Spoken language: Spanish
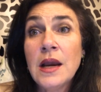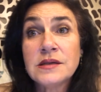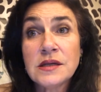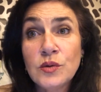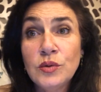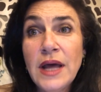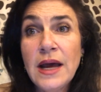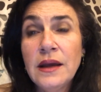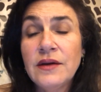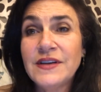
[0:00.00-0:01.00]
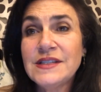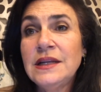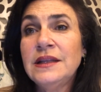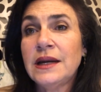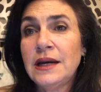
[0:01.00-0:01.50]
La segunda es
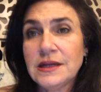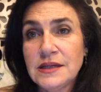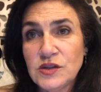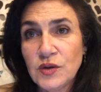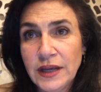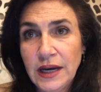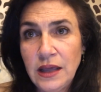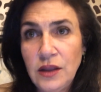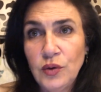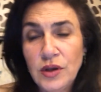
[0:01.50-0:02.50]
facilitar el acceso al crédito